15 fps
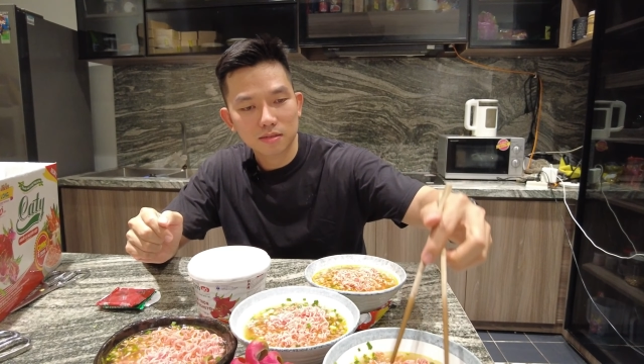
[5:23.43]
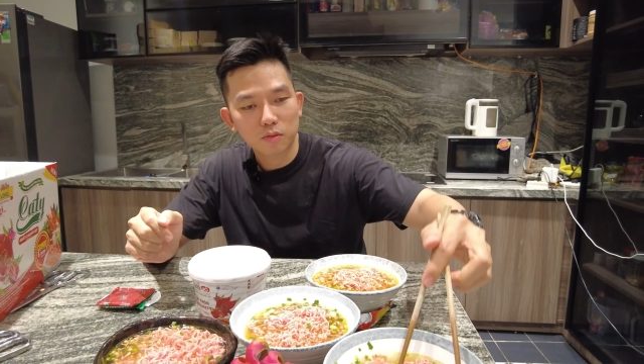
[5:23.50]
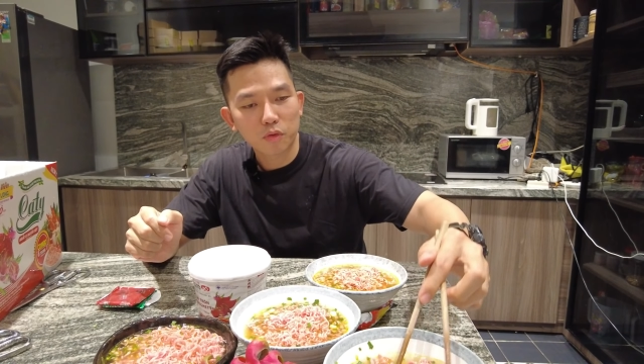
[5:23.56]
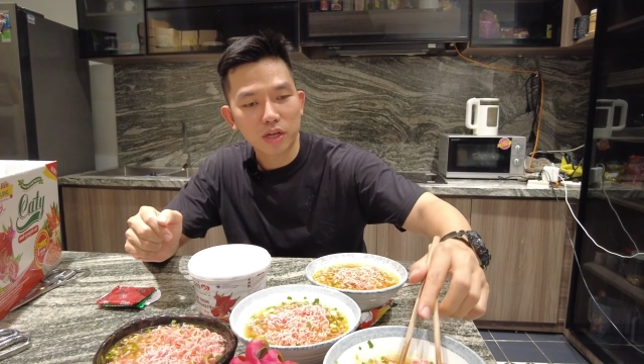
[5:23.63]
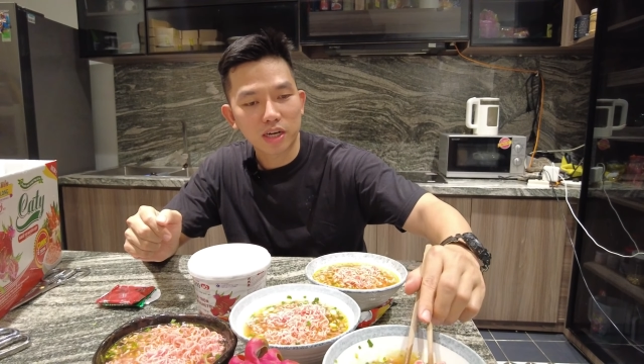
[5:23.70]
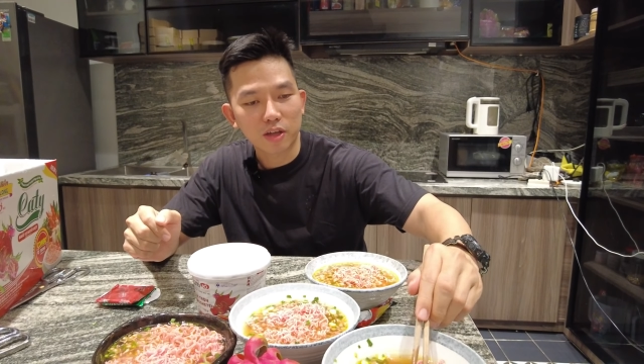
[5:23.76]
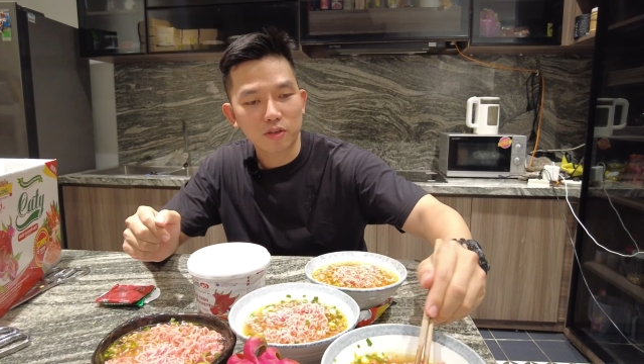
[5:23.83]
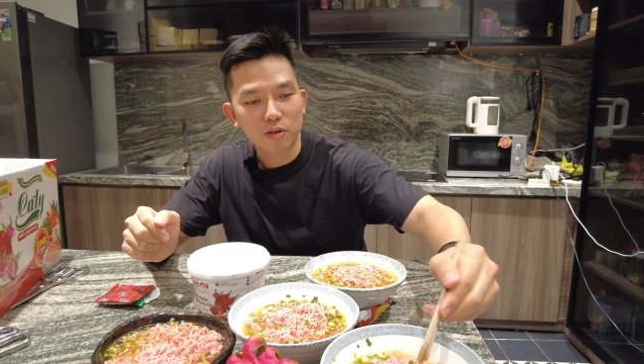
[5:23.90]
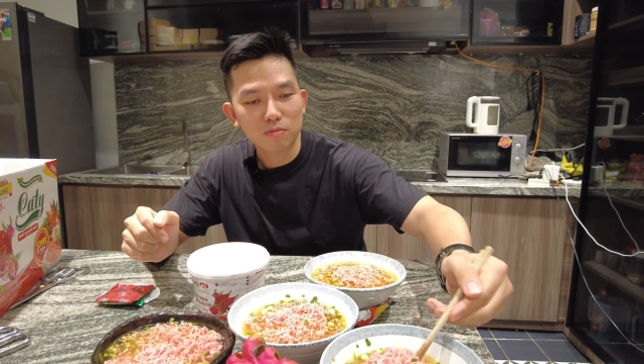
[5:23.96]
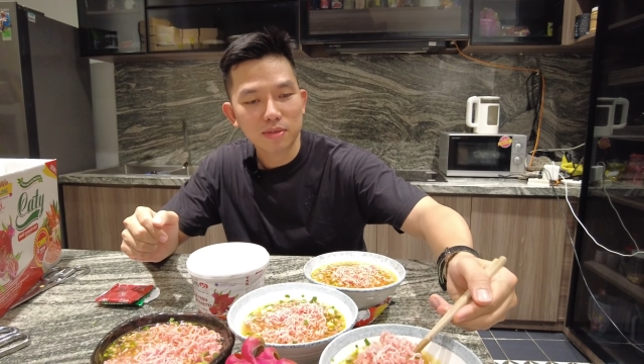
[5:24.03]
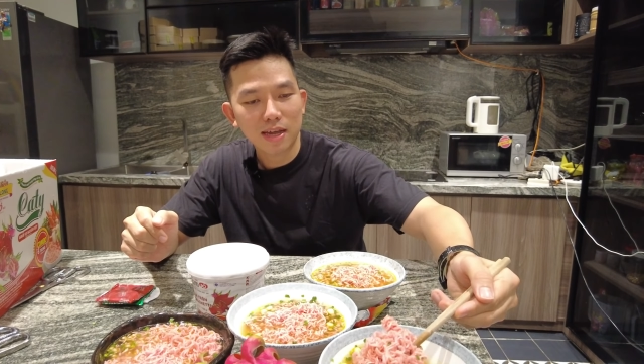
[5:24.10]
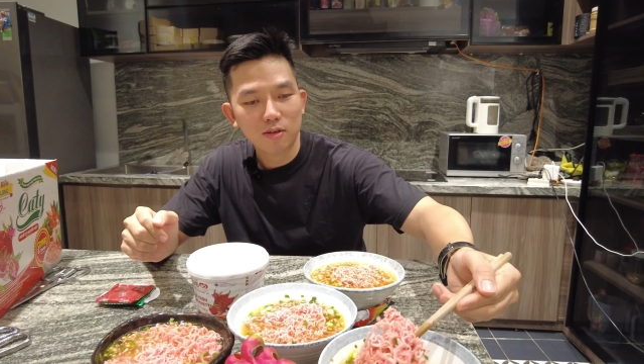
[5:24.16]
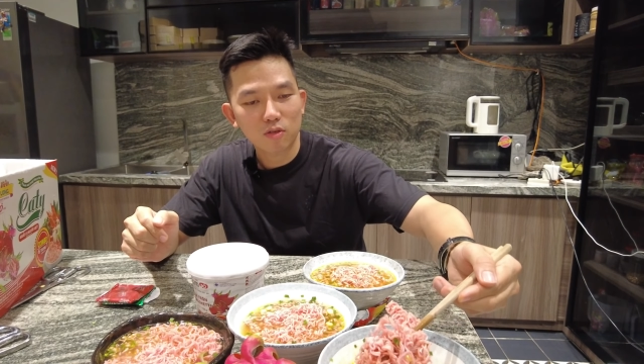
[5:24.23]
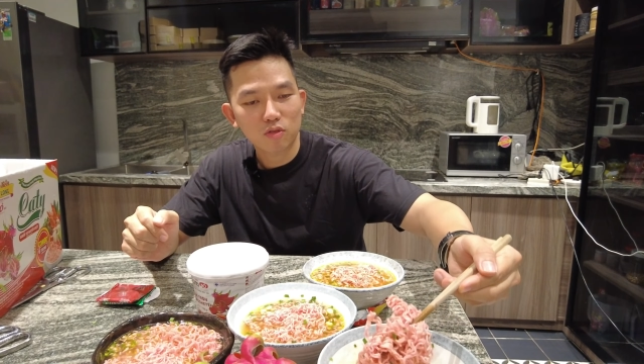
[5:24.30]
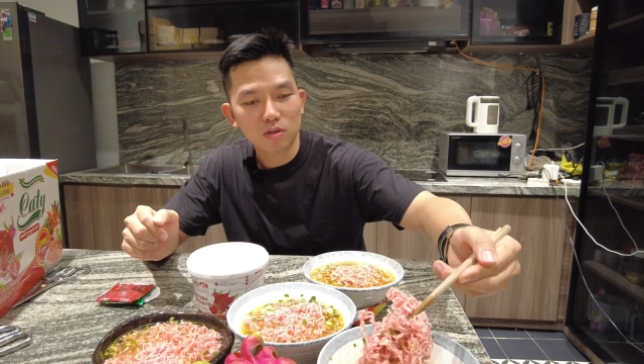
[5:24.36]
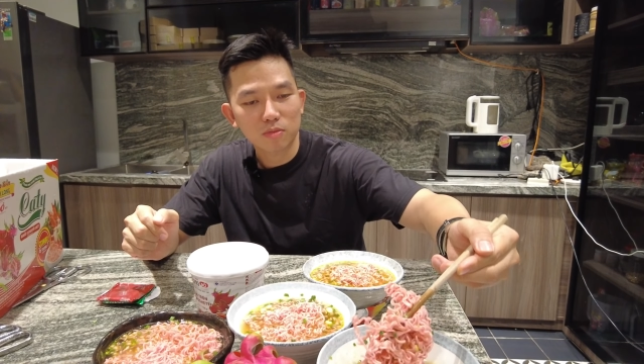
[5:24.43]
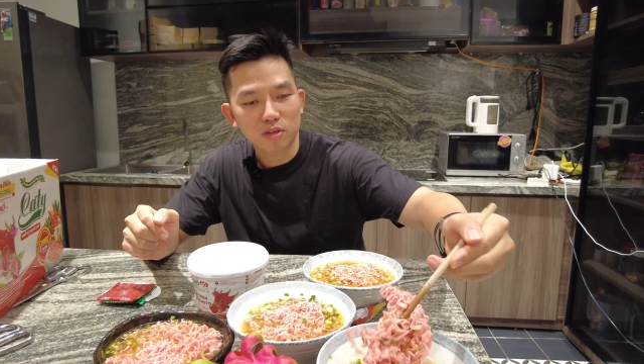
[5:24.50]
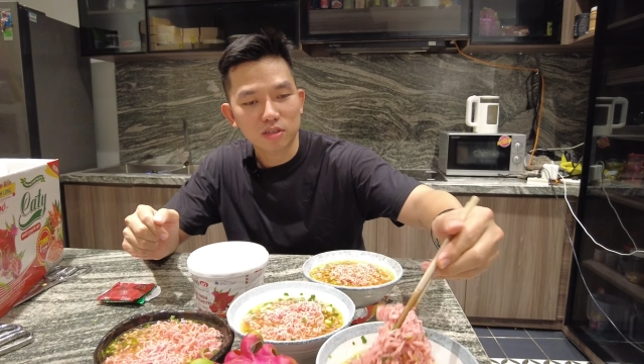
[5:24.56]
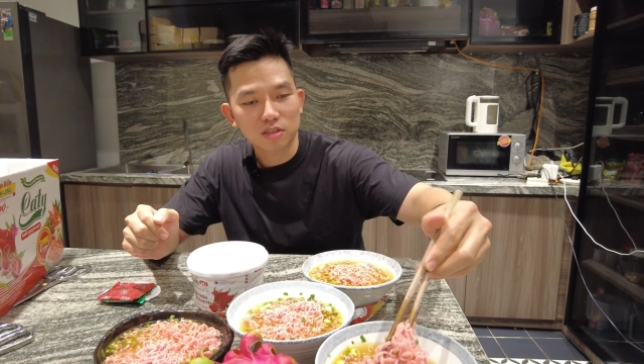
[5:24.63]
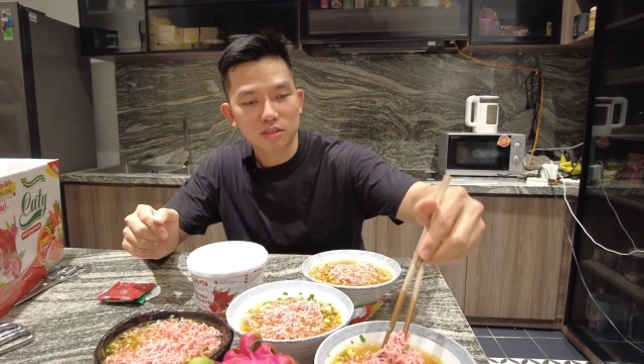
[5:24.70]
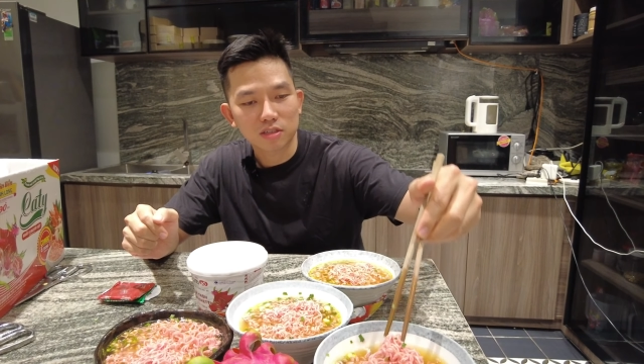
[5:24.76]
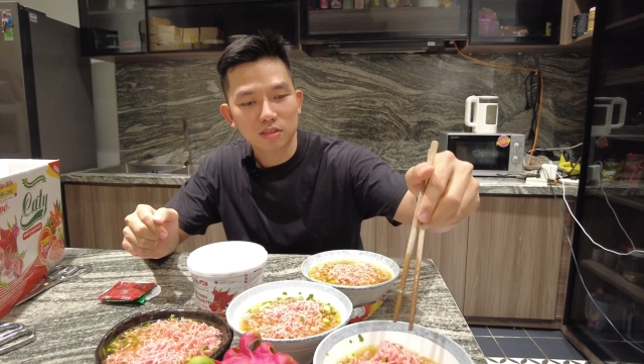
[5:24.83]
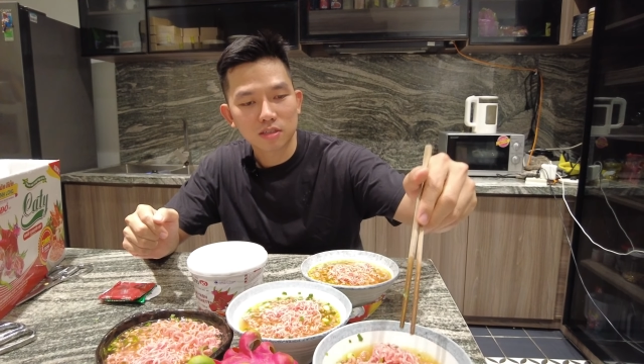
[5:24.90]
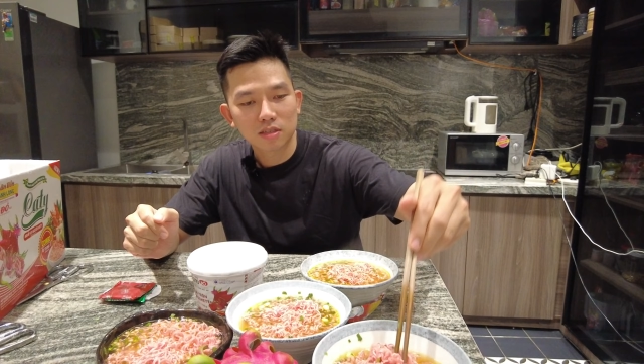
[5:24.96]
nguyên liệu giống nhau luôn á mọi người.